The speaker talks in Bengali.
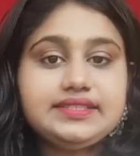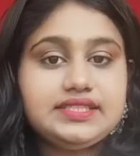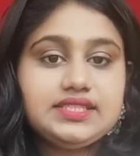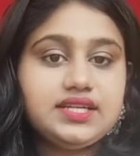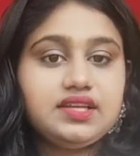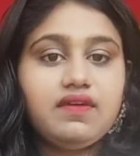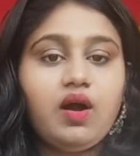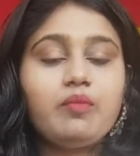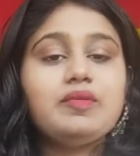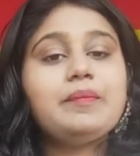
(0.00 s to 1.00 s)
টিচার দেওয়া
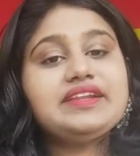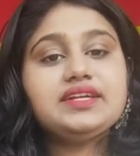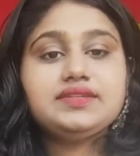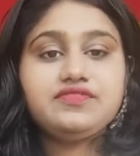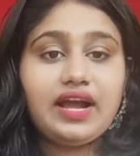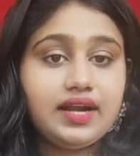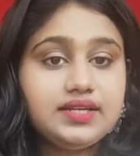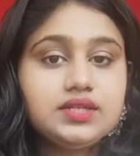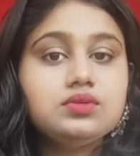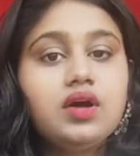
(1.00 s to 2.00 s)
হবে বা বেটার
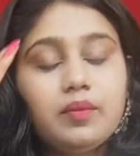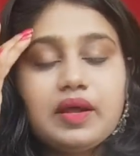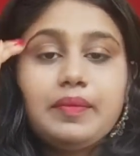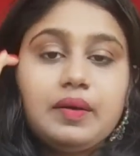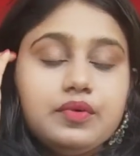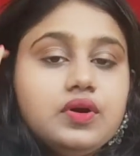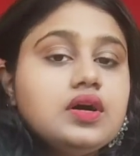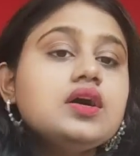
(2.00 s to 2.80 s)
ফ্যাকাল্টিগুলো আমরা পাবো